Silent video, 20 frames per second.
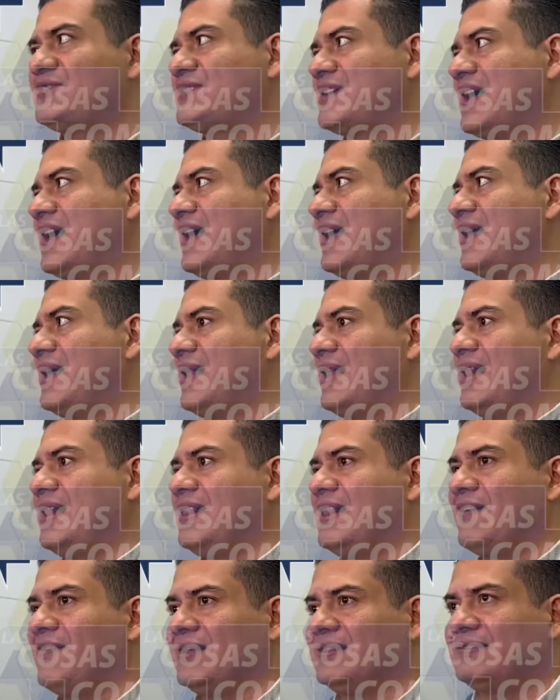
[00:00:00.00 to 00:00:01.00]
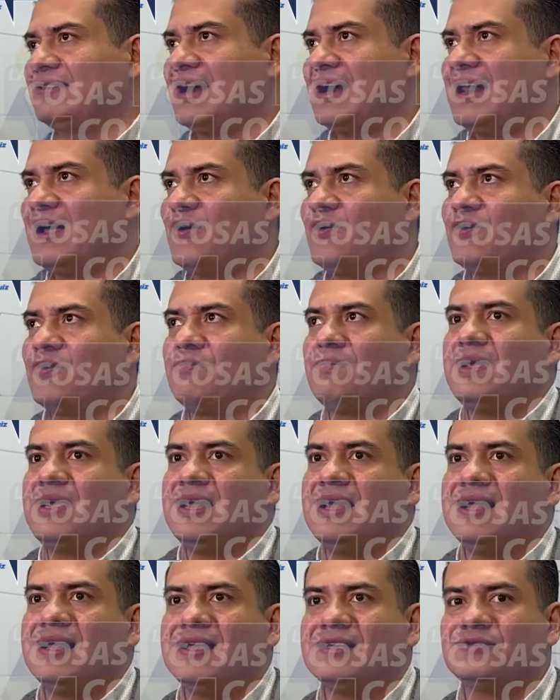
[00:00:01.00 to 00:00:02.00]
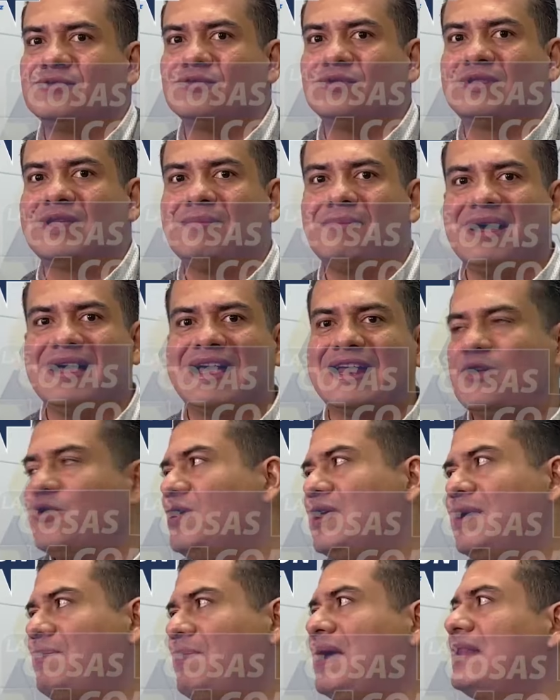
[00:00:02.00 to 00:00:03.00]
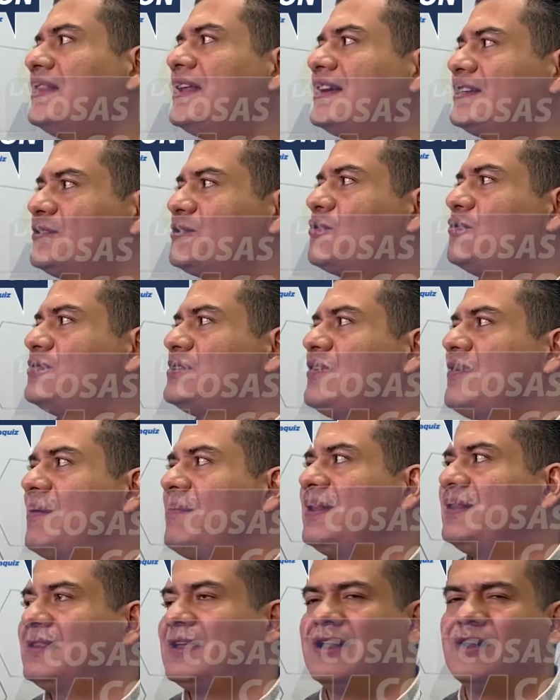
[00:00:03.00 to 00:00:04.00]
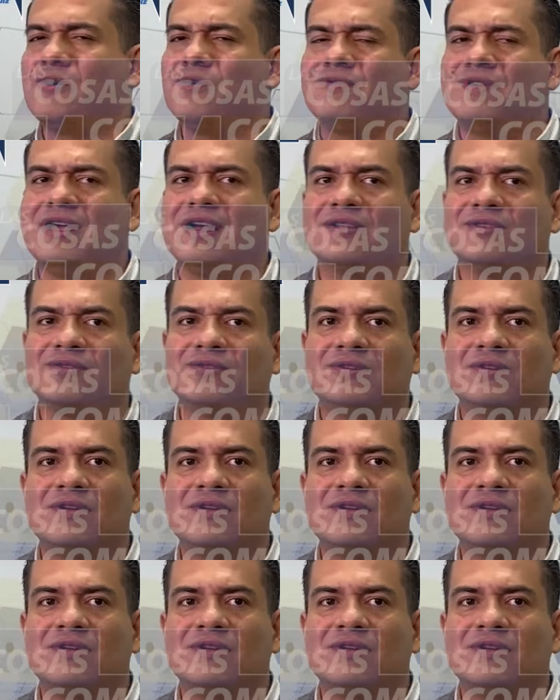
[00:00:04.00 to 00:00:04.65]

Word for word: O sea, levantar la economía es un tema que no depende exclusivamente del gobierno